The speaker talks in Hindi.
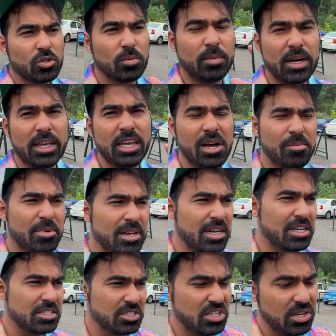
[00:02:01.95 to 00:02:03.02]
तो भाई यहाँ पे ना
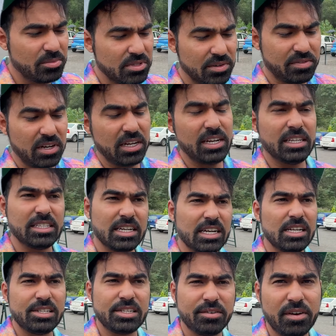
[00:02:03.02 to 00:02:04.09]
जीप सफारी
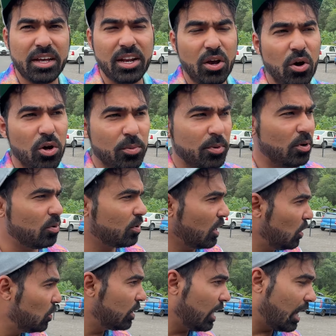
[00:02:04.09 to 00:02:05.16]
जंगल सफारी और भी लोकल
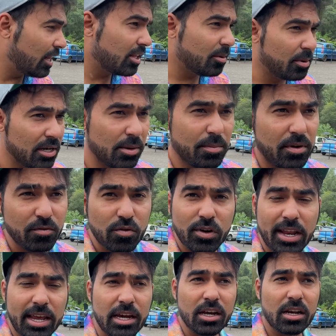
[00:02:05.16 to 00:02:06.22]
लोग कराते हैं बट अपन वो
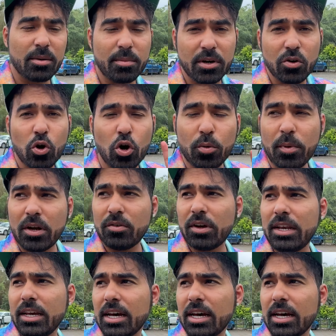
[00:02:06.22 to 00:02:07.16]
नहीं कर रहे अपन गवर्नमेंट वाली